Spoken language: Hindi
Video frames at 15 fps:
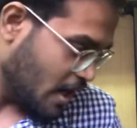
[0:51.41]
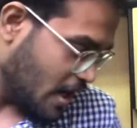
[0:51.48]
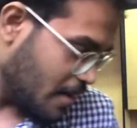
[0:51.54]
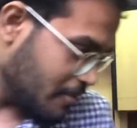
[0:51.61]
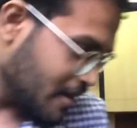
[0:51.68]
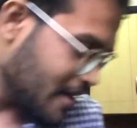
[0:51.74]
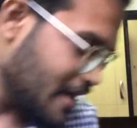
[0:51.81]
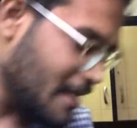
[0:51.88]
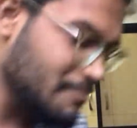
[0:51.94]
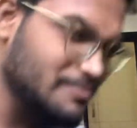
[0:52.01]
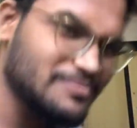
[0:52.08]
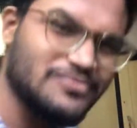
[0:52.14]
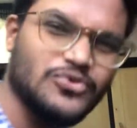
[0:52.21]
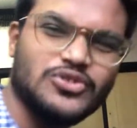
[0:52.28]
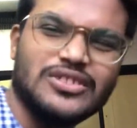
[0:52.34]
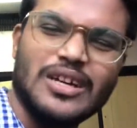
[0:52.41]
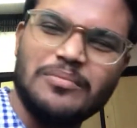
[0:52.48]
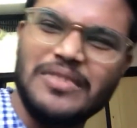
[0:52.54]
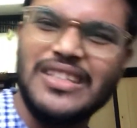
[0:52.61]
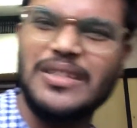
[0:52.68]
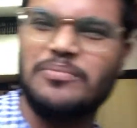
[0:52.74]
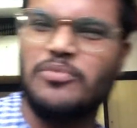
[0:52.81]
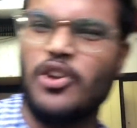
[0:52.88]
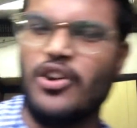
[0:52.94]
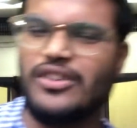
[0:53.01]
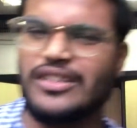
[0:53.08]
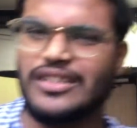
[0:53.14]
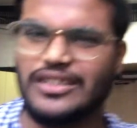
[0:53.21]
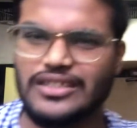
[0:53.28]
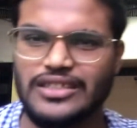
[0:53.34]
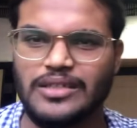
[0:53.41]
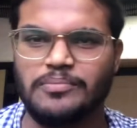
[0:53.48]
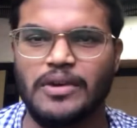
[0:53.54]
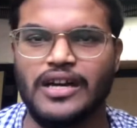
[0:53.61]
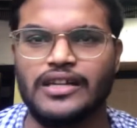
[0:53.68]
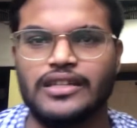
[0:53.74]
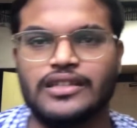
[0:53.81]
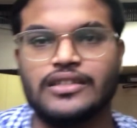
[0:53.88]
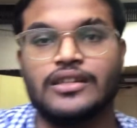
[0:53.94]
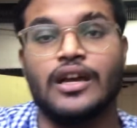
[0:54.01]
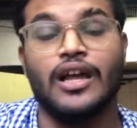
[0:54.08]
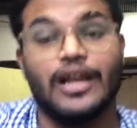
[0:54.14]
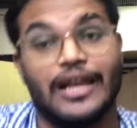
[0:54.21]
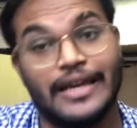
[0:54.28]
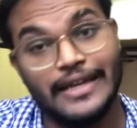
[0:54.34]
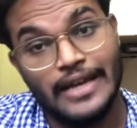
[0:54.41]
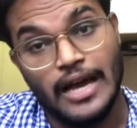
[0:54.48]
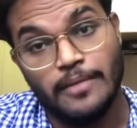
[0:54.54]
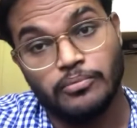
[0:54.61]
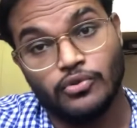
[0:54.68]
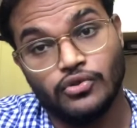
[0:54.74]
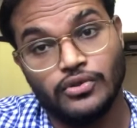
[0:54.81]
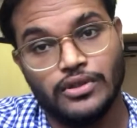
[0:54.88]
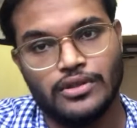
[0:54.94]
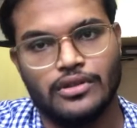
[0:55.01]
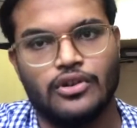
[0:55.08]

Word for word: अब अगर आप उतना मनी ब्लॉक कर नहीं पा रहे हैं लेकिन आपको